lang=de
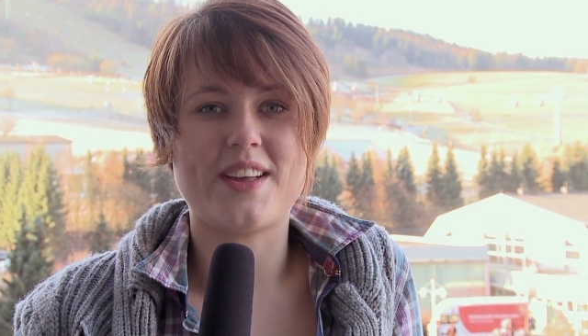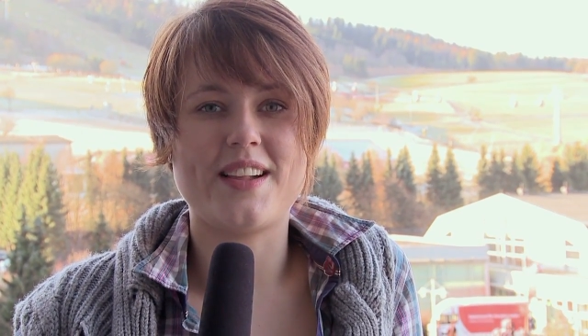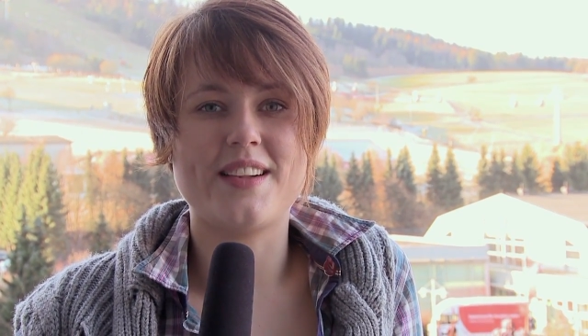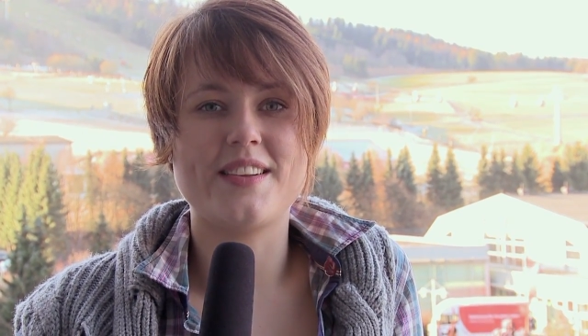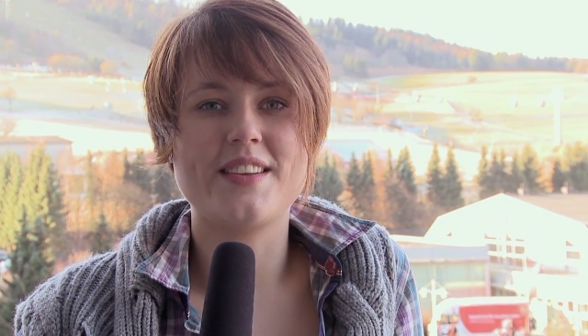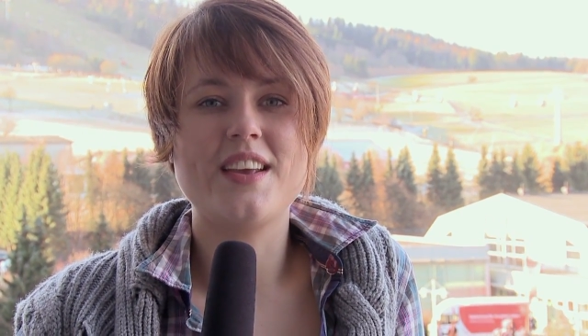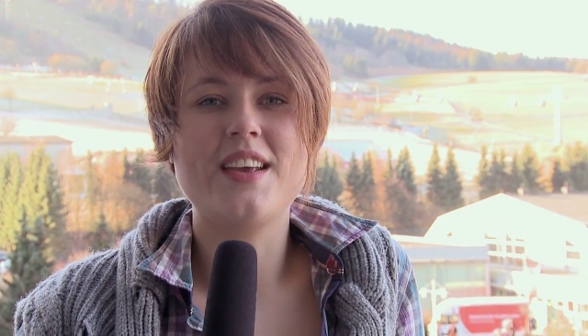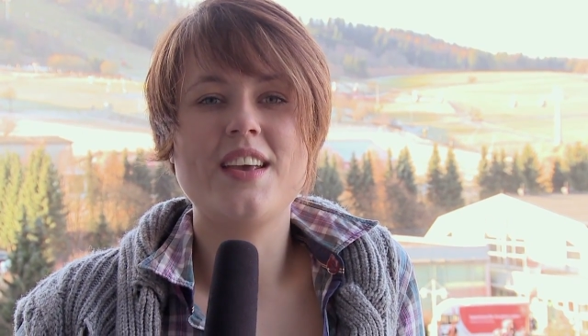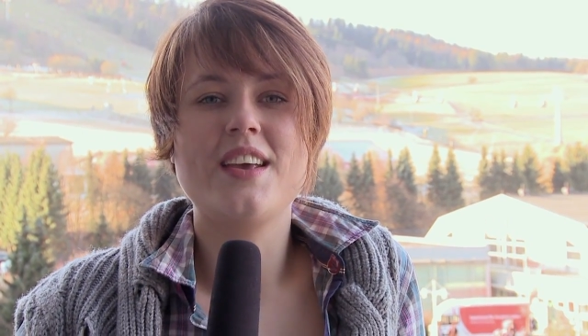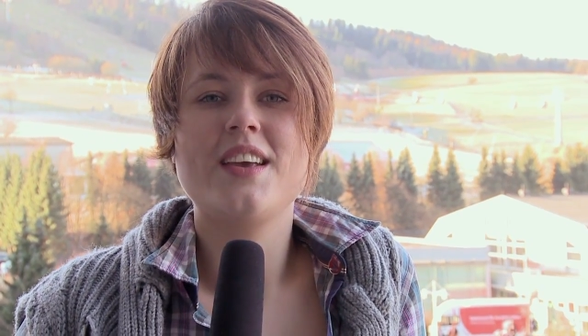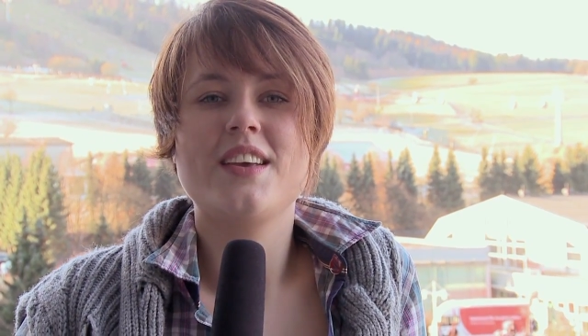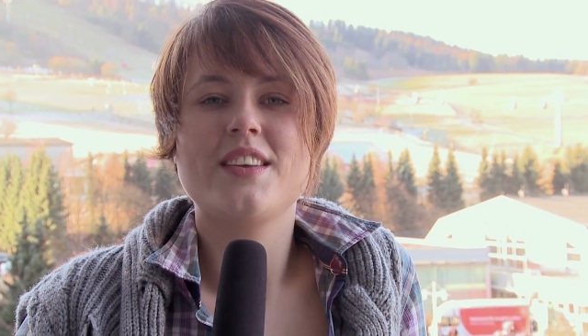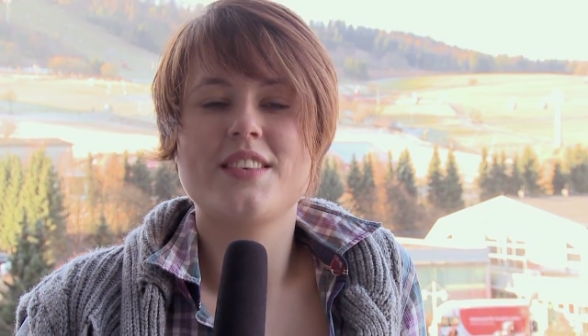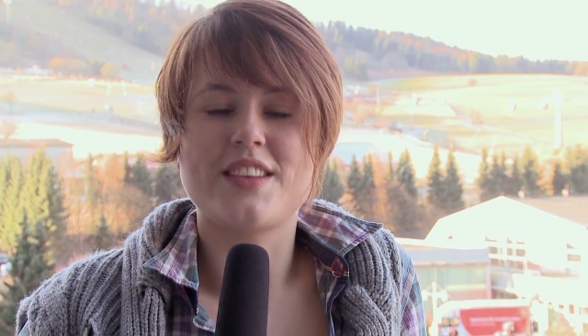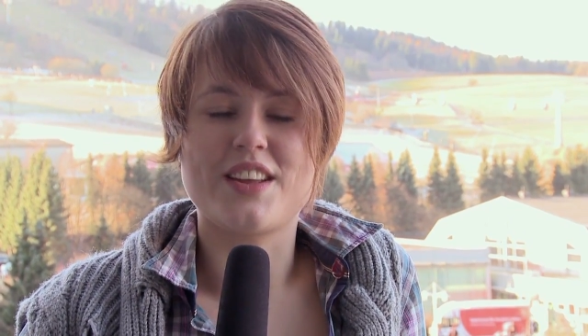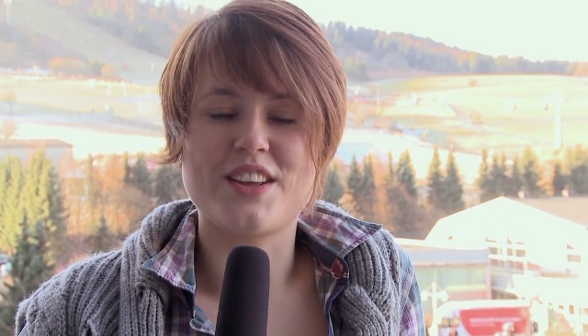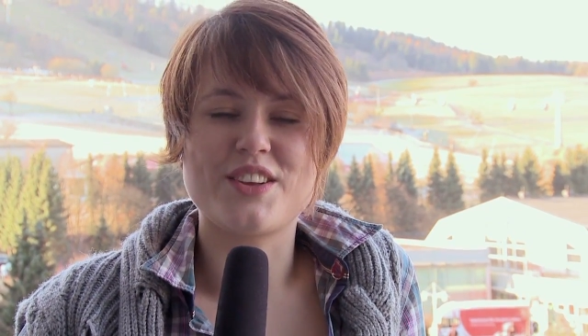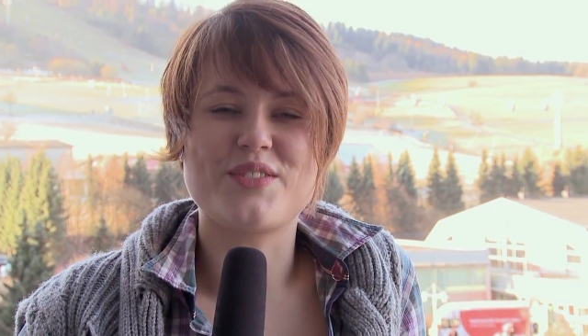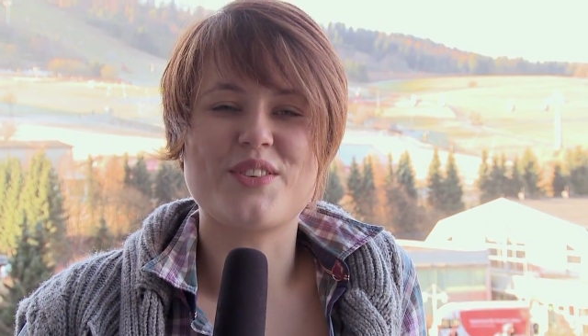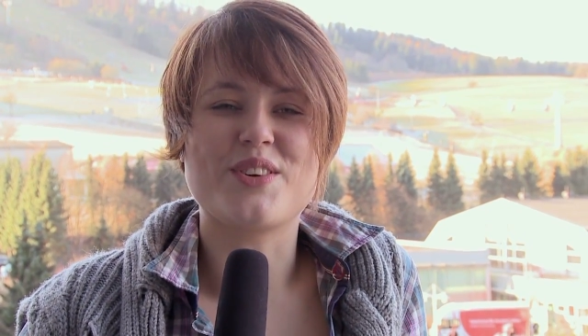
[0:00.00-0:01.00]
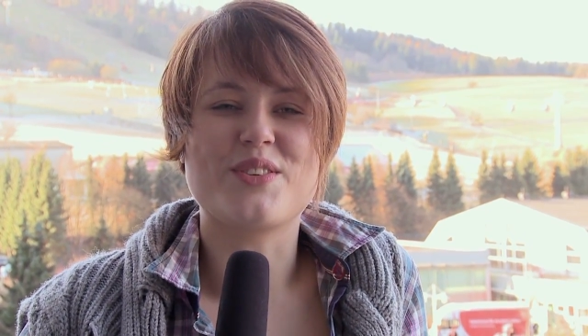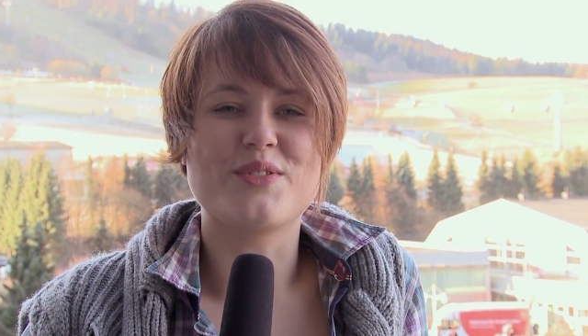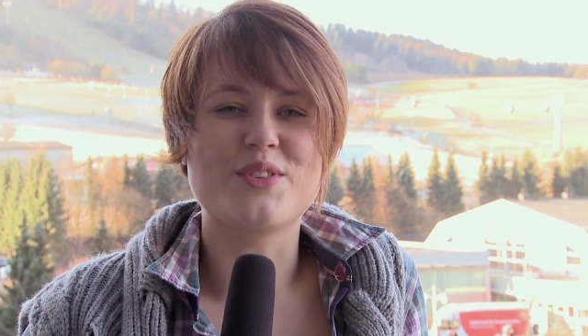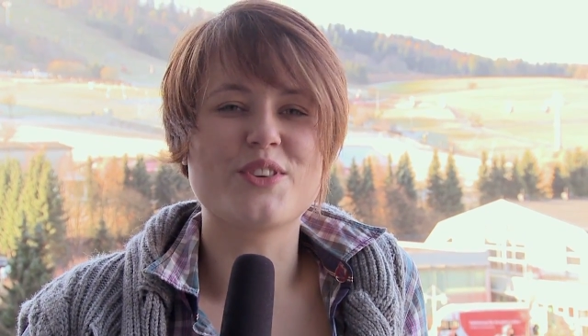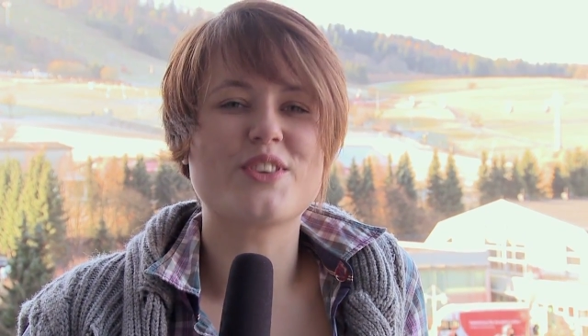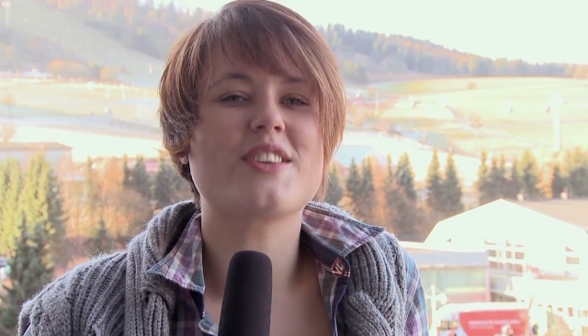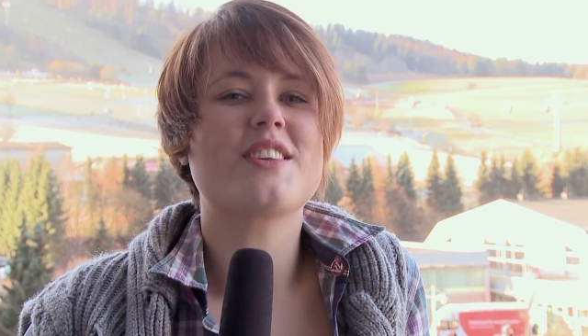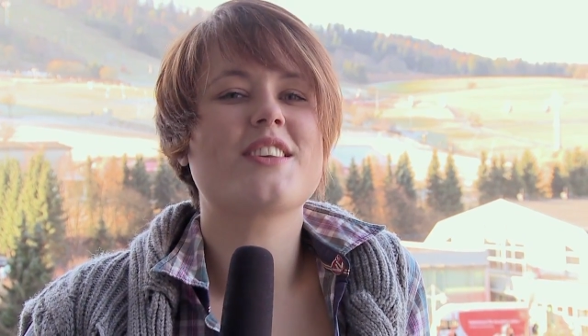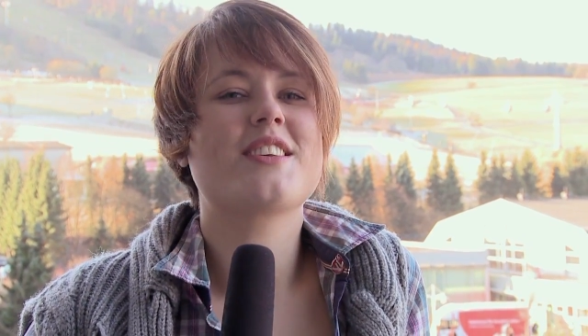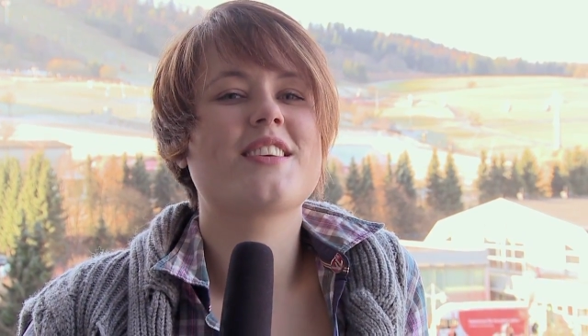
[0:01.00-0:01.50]
gestellt. Ich denke, wir haben
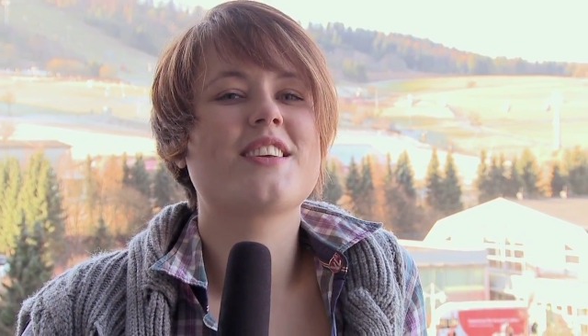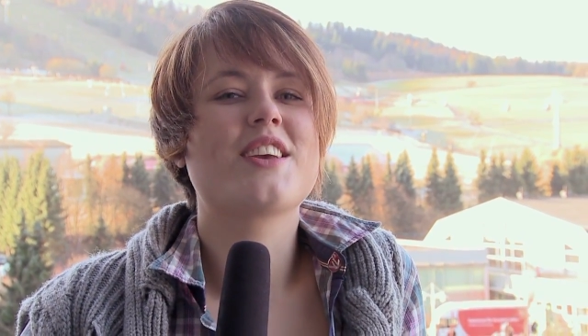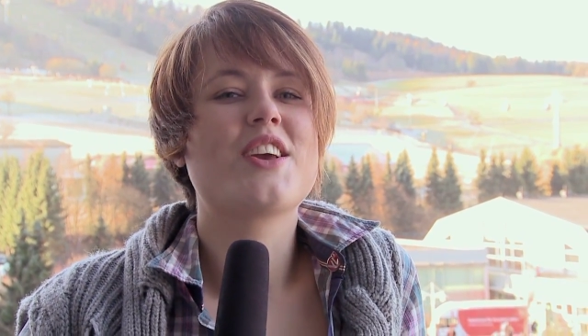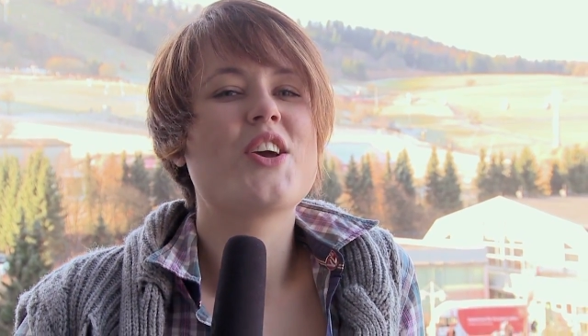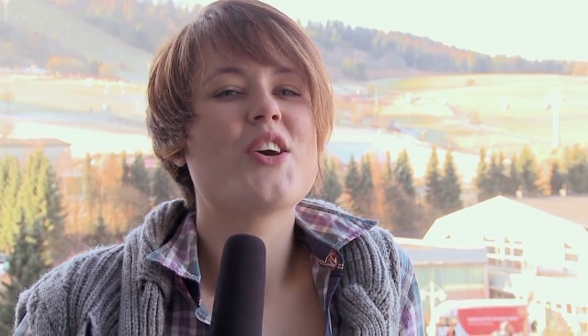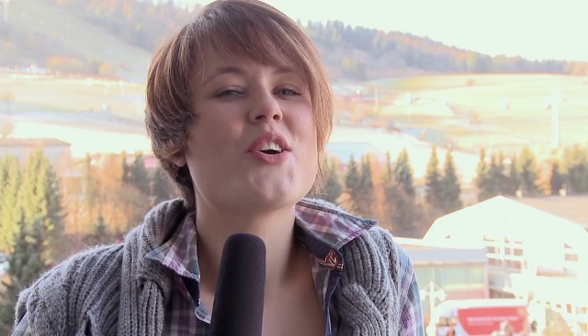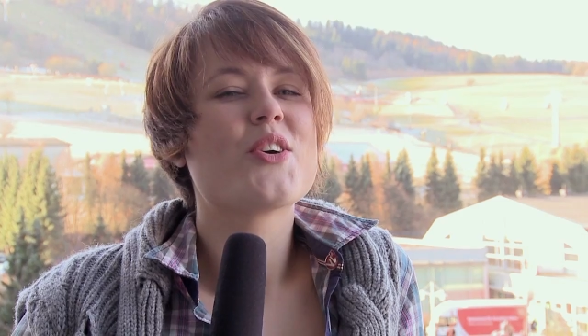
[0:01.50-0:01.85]
wirklich